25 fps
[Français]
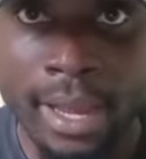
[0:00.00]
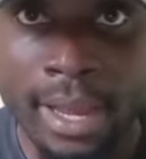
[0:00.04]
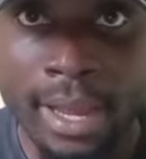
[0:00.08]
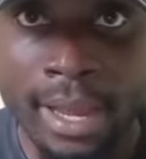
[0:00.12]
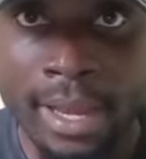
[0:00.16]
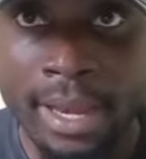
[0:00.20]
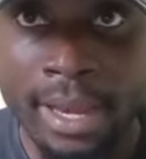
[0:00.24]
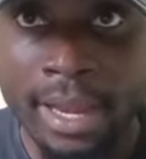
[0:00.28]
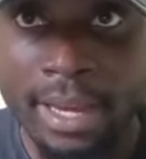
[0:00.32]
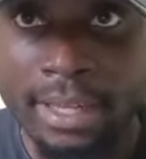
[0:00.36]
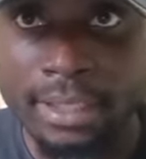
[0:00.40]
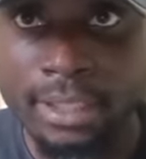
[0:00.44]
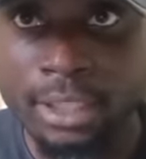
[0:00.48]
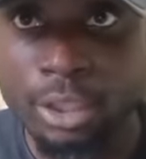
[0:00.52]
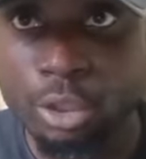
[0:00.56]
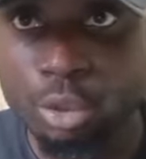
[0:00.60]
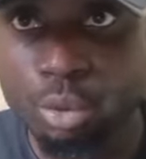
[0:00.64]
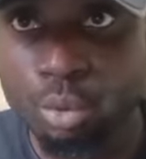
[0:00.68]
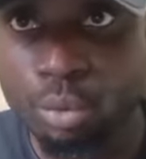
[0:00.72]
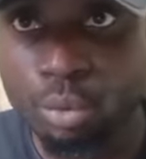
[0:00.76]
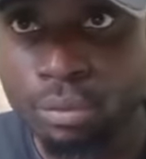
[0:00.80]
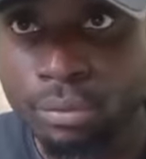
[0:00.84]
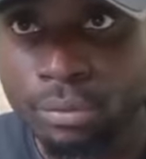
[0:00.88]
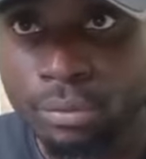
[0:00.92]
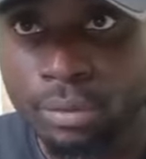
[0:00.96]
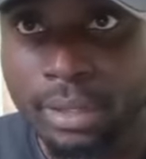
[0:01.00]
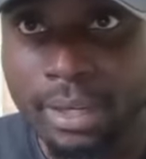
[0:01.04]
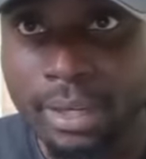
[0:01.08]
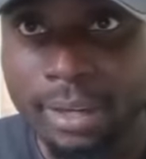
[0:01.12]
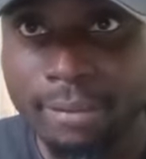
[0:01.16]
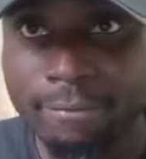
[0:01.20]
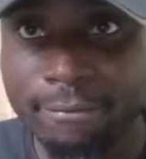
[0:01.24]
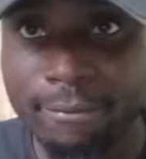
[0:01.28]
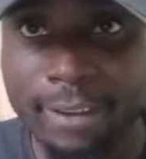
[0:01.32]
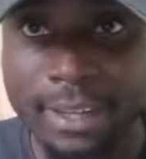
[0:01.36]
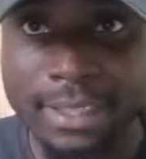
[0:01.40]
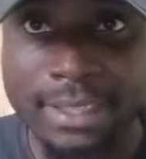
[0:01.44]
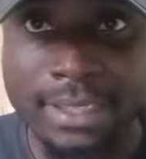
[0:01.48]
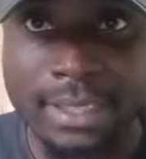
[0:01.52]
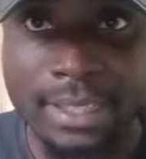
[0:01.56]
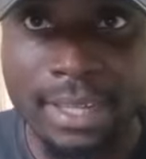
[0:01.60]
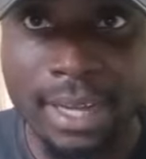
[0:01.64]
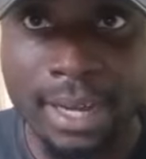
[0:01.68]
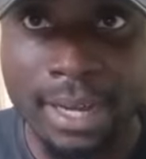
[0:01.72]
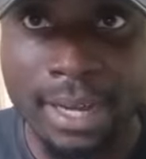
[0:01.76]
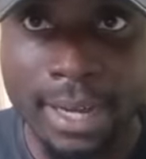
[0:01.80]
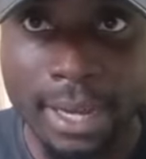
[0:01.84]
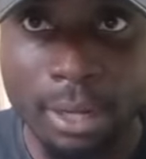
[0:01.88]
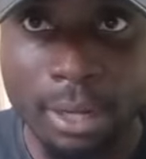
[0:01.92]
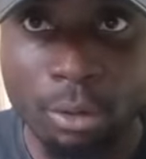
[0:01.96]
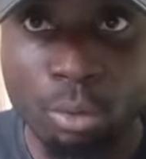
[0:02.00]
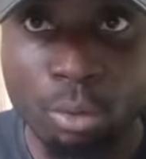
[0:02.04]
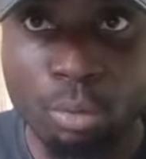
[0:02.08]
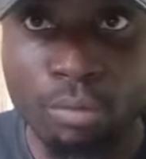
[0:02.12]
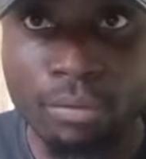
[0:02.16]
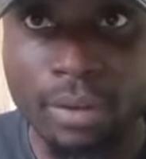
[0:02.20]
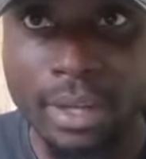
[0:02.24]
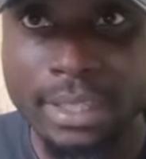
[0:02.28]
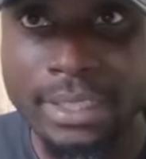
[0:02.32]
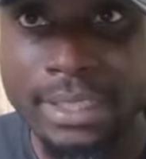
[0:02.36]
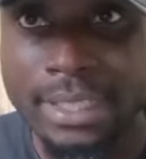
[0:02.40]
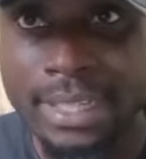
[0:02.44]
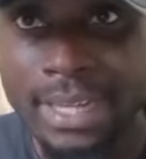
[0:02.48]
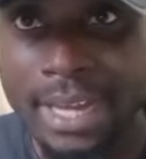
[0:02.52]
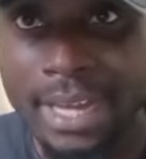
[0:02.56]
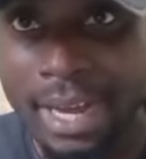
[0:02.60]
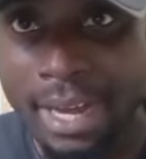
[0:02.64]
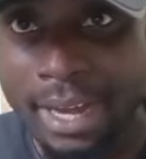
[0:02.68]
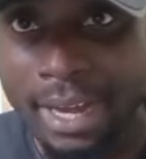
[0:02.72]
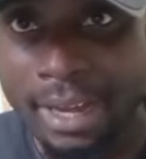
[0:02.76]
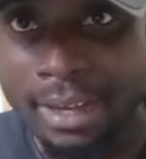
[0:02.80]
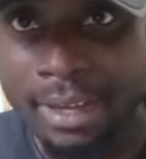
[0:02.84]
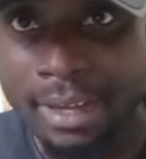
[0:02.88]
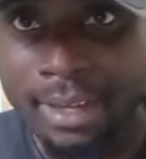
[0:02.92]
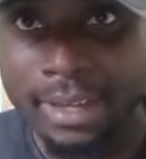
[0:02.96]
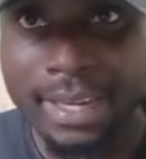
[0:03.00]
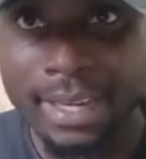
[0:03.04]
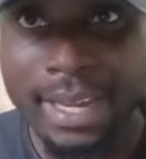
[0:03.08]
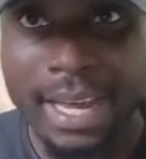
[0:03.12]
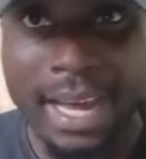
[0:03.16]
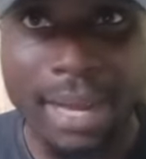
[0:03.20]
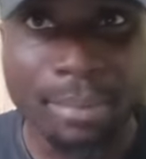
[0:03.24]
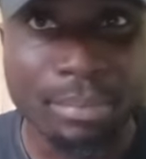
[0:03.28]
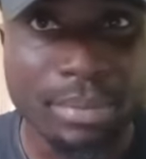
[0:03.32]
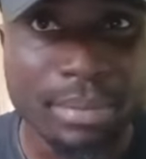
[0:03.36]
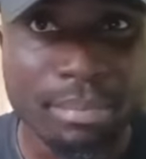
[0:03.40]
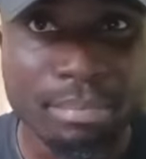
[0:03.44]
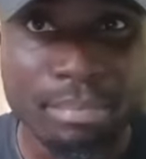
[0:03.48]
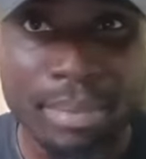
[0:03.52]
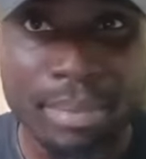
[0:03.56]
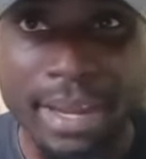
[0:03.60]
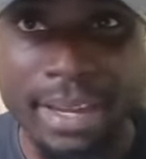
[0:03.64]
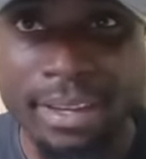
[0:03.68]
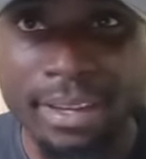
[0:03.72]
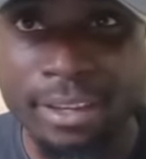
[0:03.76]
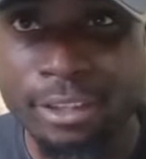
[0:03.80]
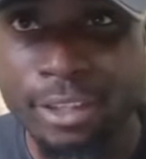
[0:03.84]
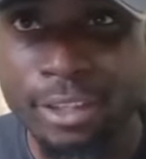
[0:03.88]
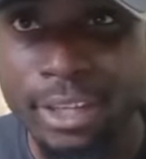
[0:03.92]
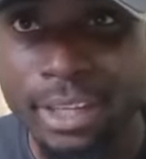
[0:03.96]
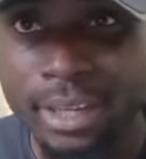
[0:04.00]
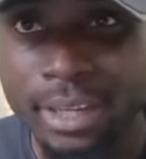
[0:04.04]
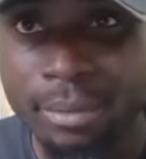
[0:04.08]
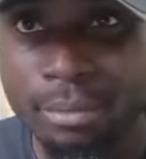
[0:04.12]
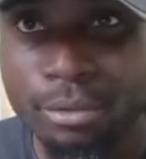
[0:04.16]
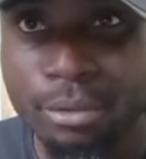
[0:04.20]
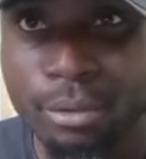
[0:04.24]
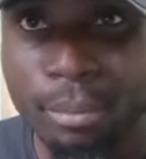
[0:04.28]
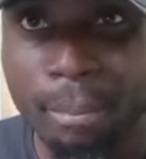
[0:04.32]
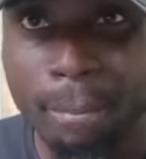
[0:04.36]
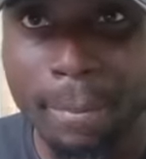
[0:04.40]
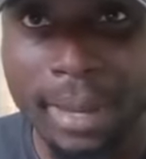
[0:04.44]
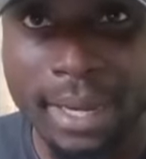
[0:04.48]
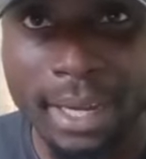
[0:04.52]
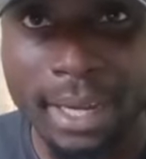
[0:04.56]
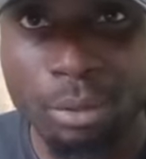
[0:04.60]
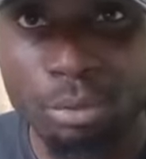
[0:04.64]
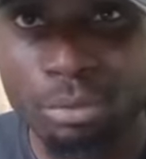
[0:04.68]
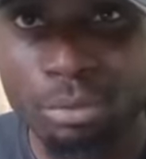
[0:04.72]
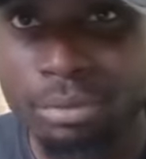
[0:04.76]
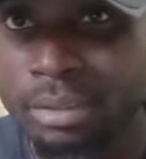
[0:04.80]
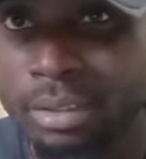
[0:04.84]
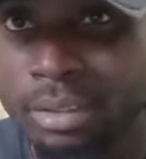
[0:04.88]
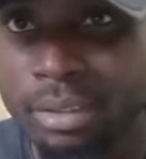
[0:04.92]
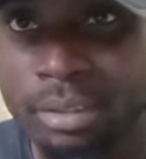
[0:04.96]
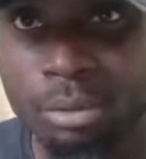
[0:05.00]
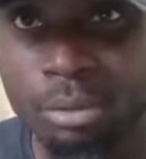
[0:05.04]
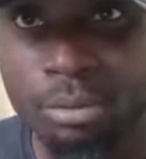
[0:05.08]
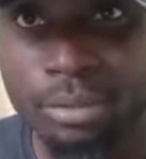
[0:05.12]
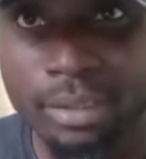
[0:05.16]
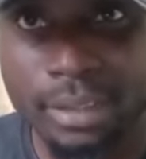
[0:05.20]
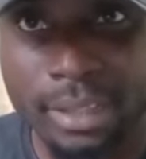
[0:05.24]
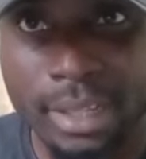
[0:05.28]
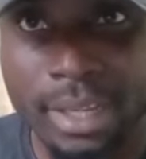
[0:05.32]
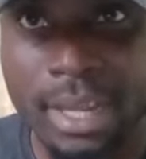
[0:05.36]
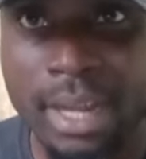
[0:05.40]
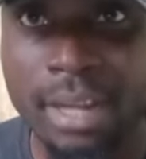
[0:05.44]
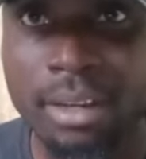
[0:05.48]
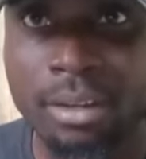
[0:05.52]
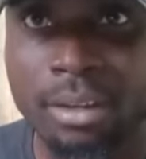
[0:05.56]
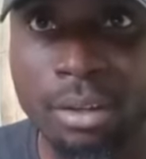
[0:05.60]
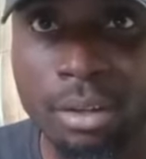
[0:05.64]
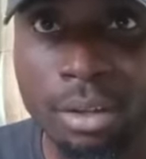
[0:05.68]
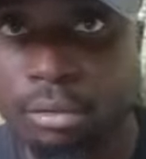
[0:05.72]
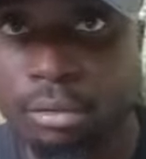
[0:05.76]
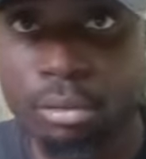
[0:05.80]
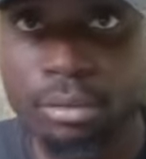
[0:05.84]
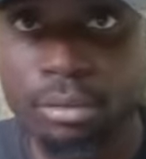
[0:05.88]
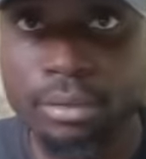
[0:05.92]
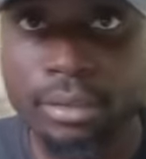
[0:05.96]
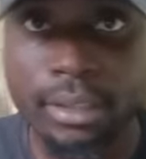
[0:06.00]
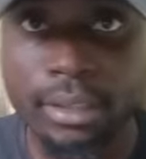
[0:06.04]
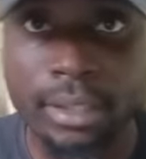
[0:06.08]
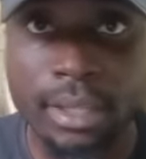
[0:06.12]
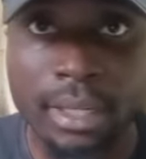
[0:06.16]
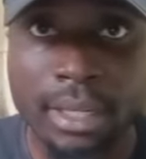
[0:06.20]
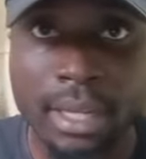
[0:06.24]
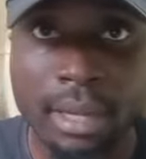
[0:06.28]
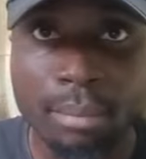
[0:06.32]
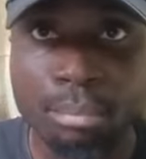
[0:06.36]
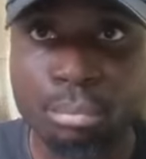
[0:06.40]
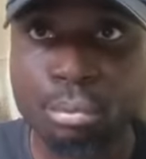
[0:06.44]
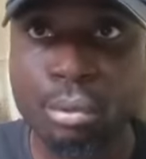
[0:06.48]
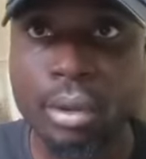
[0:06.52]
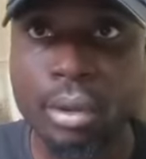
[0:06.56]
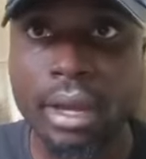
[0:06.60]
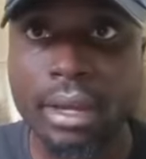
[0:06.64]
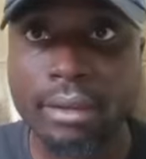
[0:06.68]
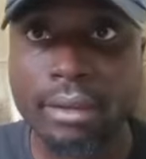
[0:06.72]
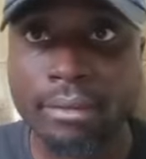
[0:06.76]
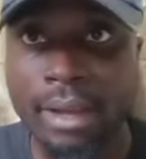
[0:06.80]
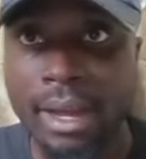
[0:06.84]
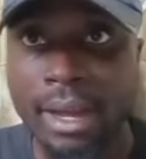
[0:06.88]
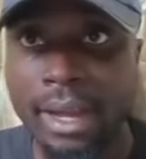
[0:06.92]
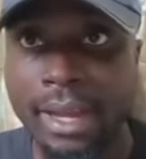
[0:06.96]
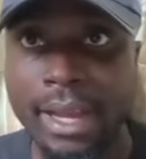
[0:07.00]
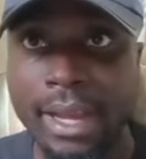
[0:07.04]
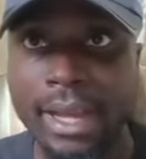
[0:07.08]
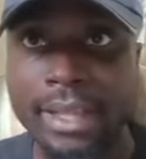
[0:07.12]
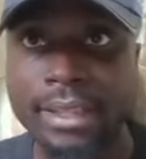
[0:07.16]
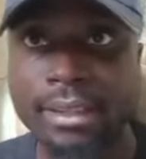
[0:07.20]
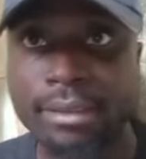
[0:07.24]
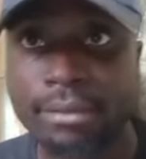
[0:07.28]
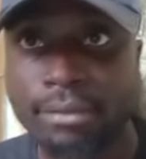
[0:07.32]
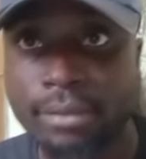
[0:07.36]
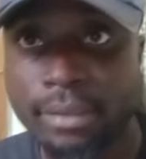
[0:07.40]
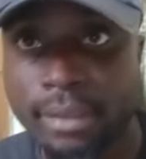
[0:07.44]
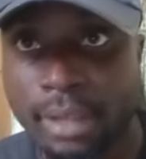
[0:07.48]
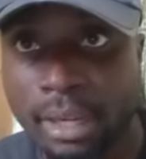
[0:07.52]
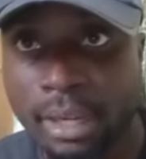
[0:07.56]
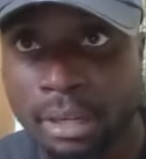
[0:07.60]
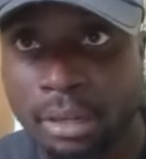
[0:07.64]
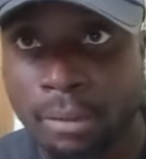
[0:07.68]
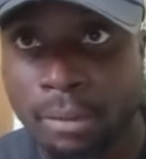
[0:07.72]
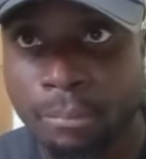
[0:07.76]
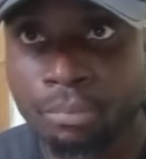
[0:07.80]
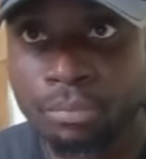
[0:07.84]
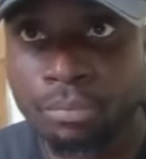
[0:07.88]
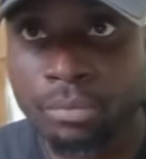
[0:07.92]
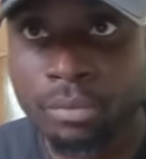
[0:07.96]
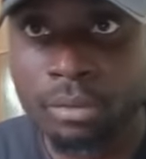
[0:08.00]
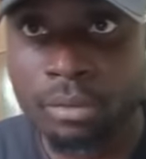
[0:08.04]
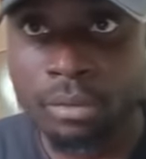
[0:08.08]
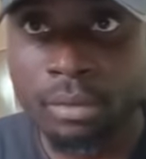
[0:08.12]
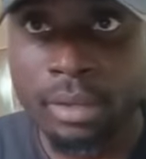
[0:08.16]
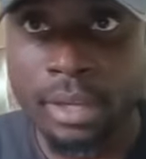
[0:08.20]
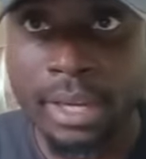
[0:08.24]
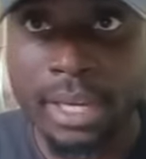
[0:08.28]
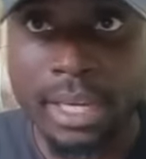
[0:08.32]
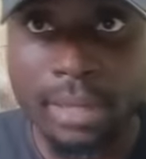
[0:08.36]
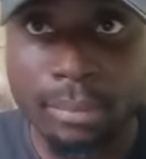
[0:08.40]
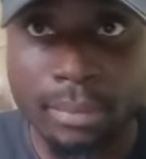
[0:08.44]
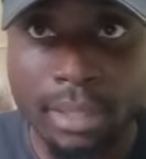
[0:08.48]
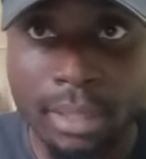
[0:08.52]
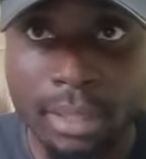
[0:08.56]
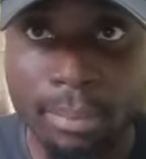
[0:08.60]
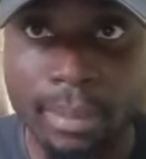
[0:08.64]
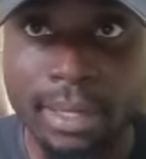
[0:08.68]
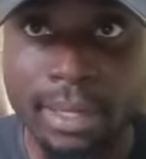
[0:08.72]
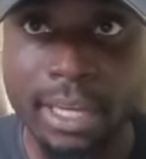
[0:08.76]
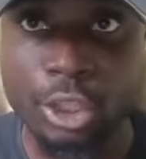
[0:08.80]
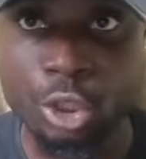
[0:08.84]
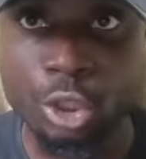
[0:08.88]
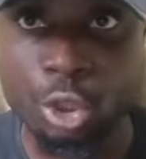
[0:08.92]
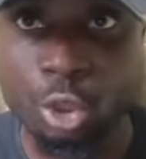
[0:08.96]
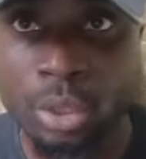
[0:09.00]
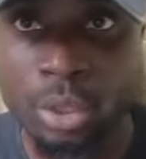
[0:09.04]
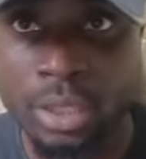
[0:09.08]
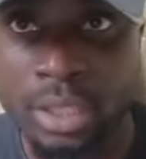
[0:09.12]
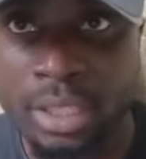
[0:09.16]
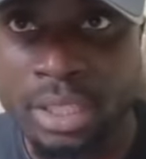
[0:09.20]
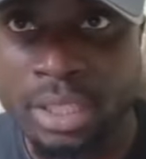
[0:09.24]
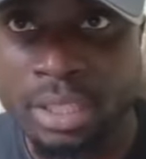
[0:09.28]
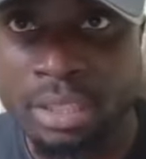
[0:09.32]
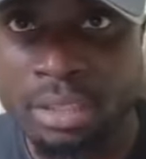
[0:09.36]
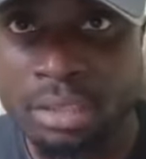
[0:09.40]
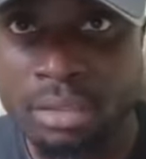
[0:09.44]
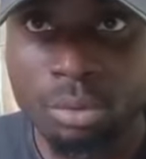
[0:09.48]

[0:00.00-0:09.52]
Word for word: Elle a dit les Fadiga, Kalilou Fadiga, les Abibé, une équipe de malades aussi. Le Sénégal, si le Sénégal a pu arriver en quart de finale, éliminé par la Turquie,